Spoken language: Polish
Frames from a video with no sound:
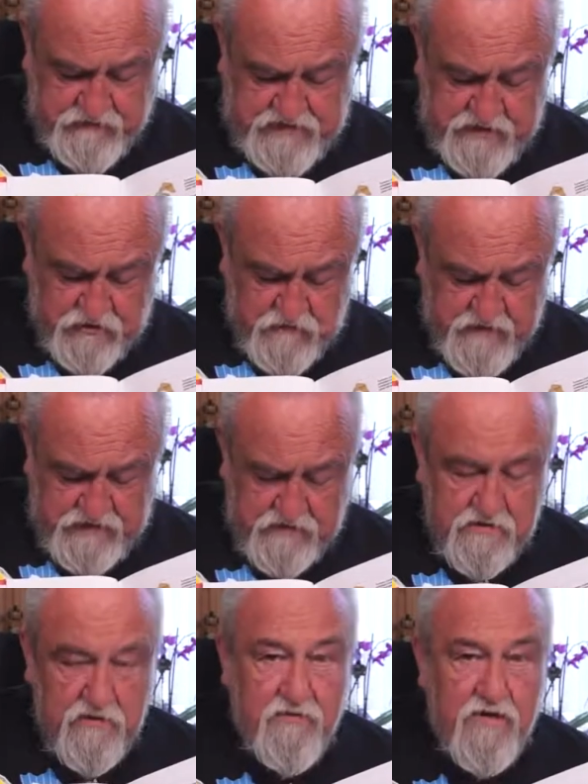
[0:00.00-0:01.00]

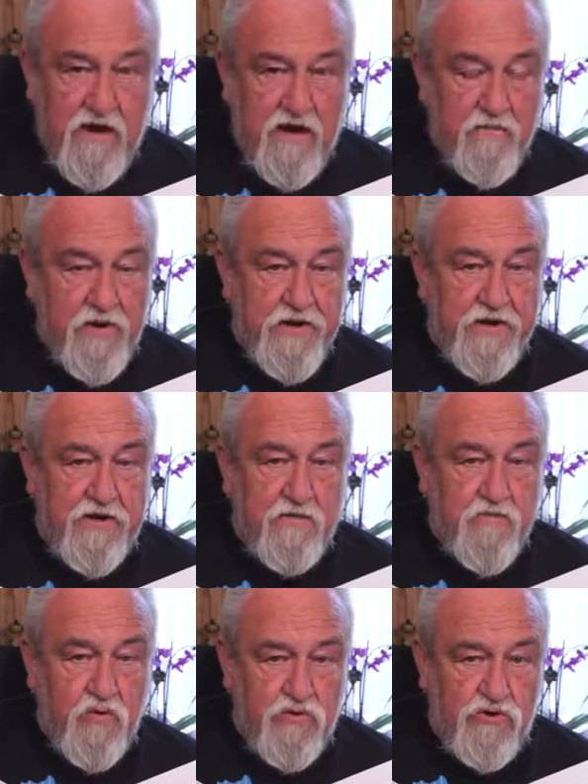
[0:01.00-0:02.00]
Natomiast Ameryka
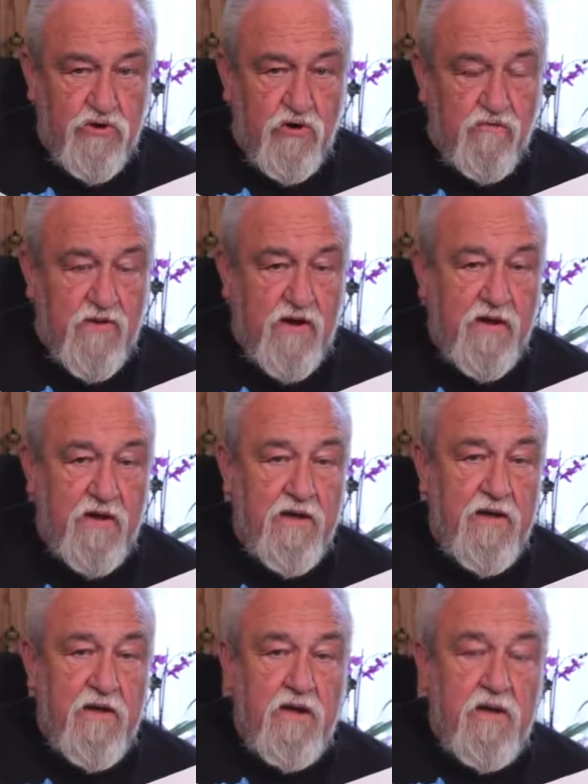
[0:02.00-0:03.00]
Południowa
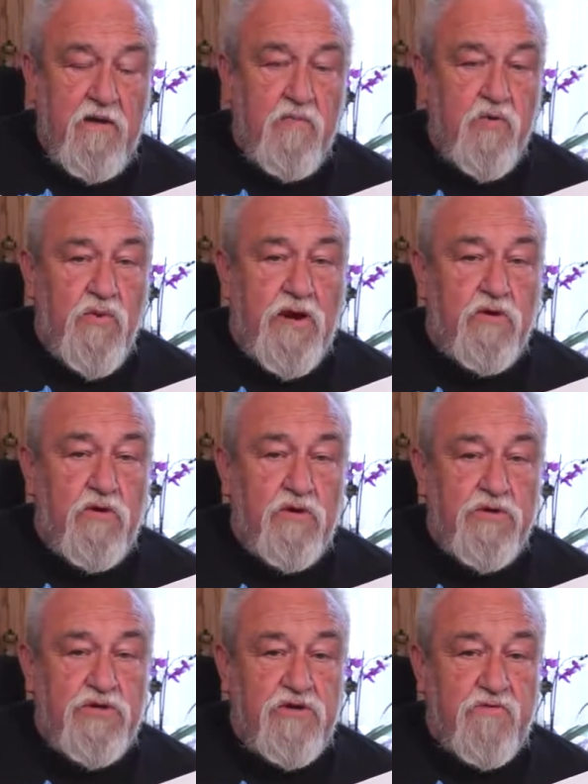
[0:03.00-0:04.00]
była
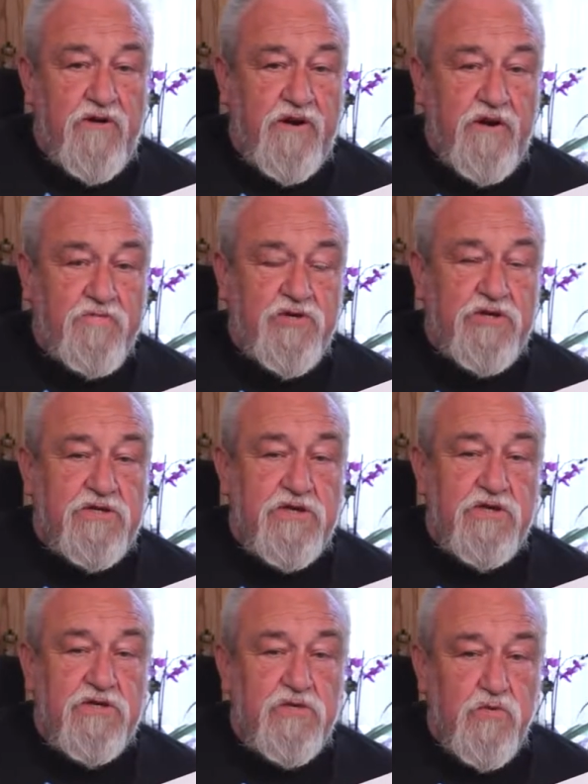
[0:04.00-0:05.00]
kolonizowana przez
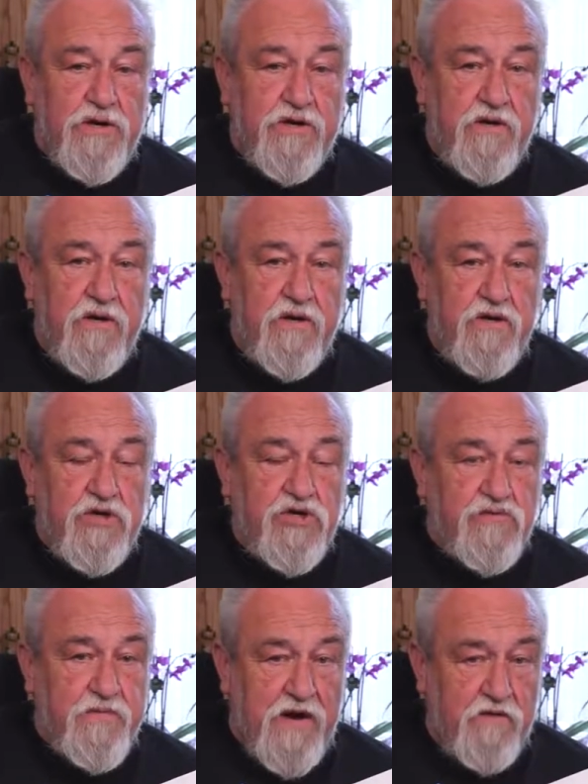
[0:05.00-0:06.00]
tych złych
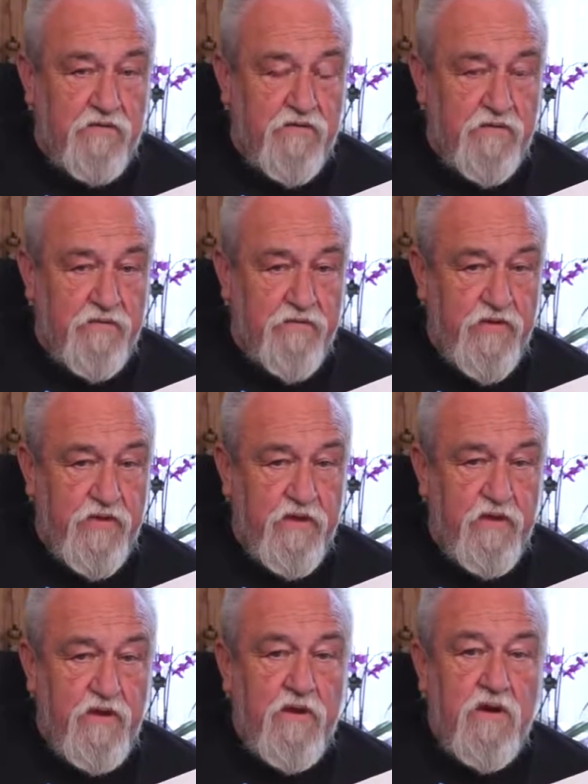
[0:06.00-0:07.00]
Hiszpanów.
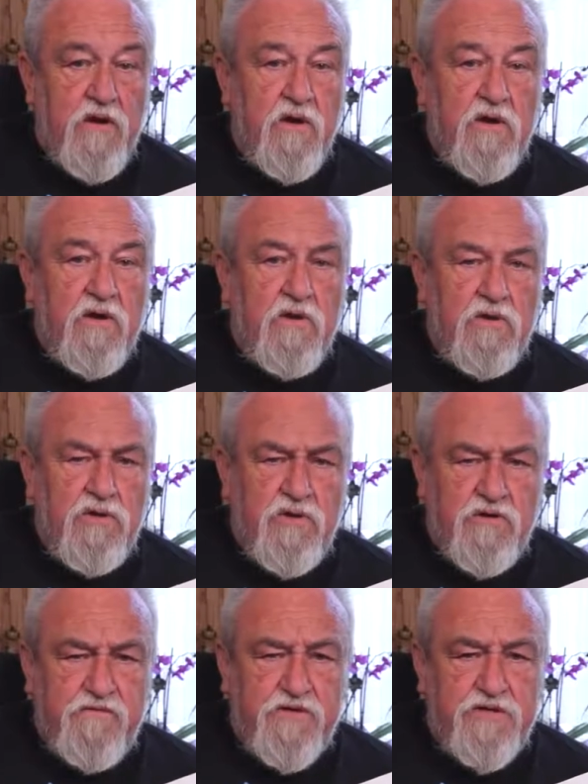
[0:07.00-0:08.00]

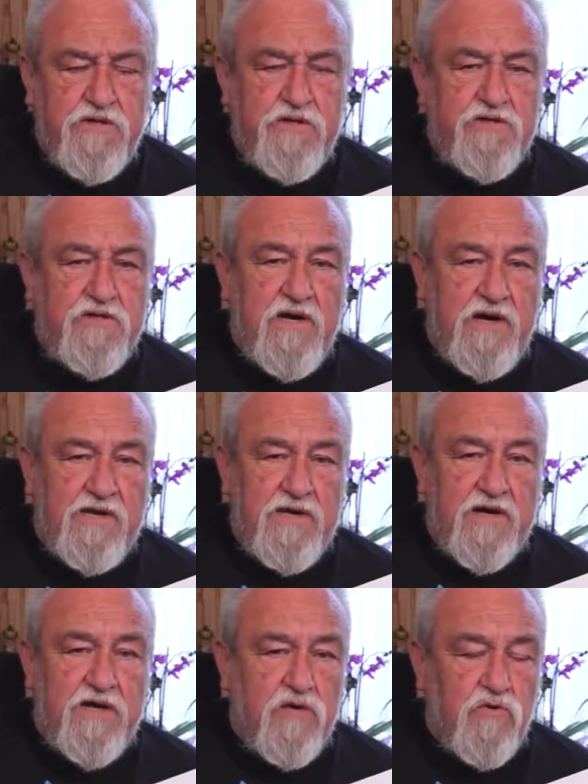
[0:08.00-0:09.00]
Inkwizycja i
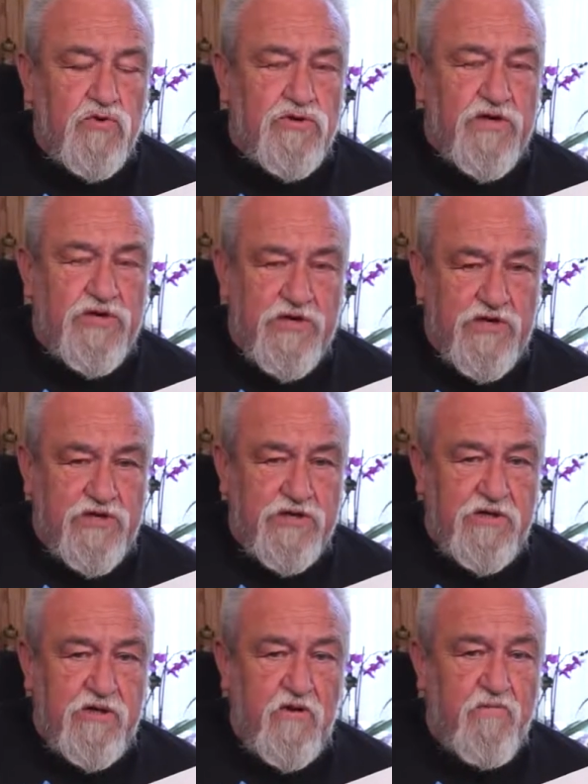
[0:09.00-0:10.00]
takie różne
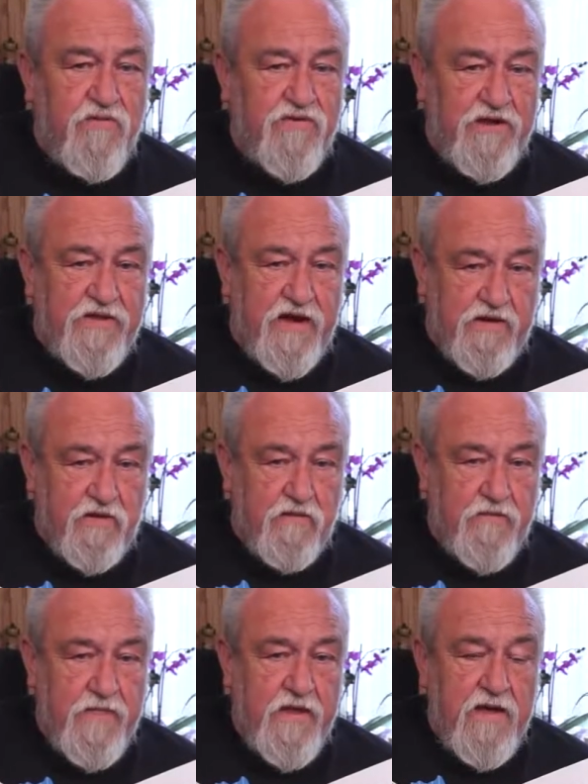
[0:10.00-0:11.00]
rzeczy opowiadano.
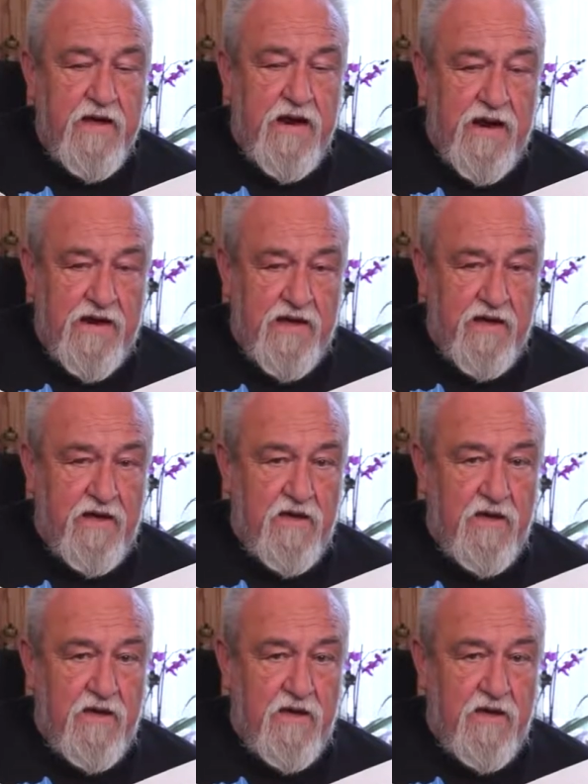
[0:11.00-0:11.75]
Ale